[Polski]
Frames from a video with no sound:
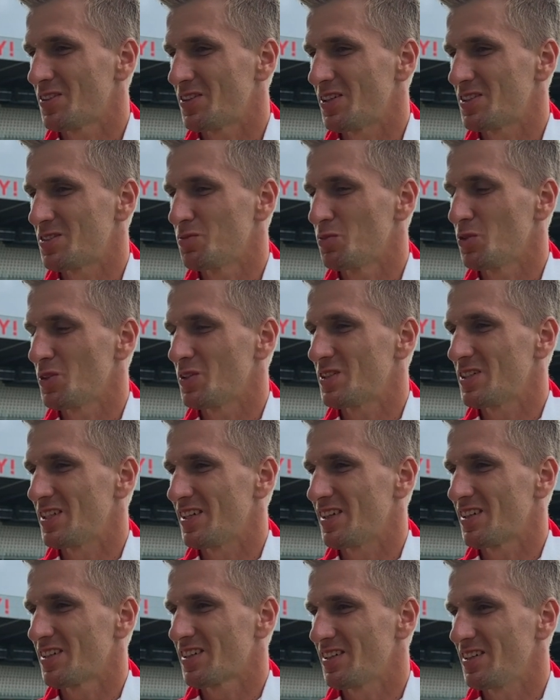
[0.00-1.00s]
to jest mój
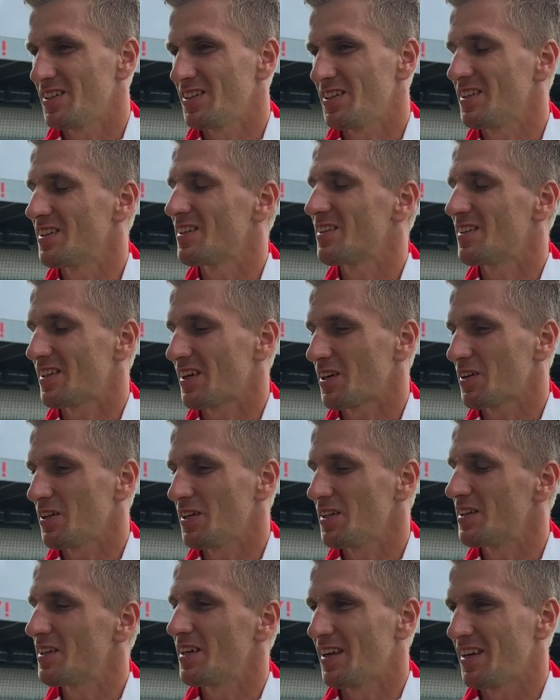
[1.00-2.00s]
cel in,
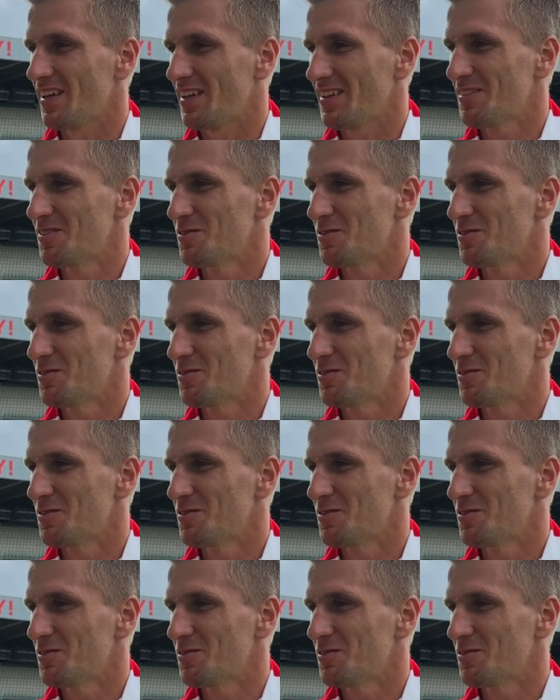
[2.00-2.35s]
taki interny.